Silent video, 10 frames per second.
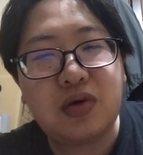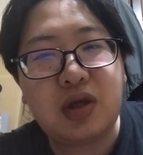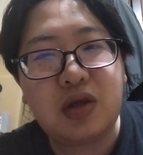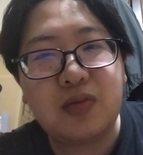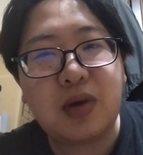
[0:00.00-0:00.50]

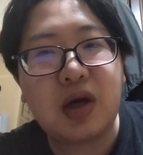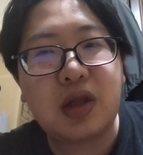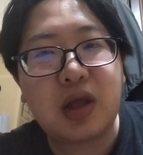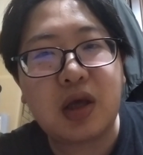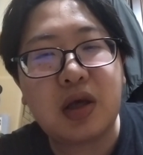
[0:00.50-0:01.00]
国に生まれ
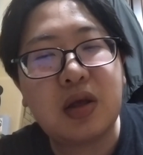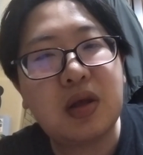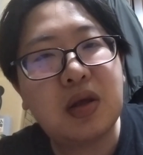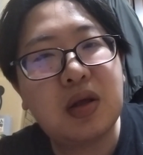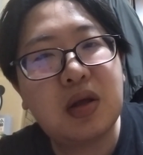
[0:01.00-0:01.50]
て、
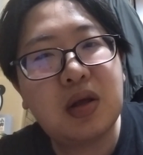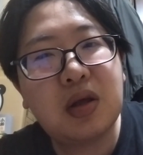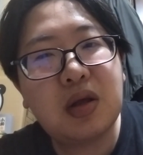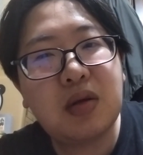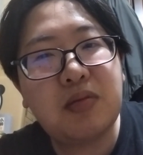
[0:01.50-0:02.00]

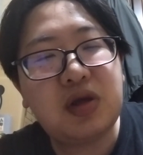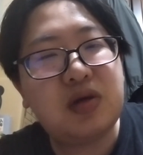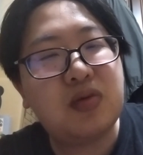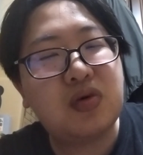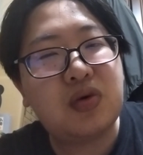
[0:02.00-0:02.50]

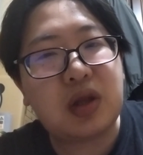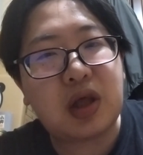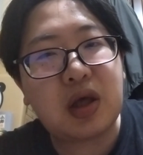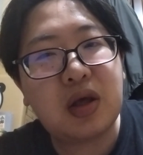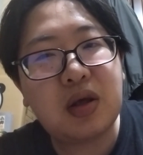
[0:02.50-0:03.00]
飯も食え
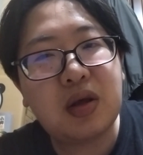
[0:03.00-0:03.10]
て、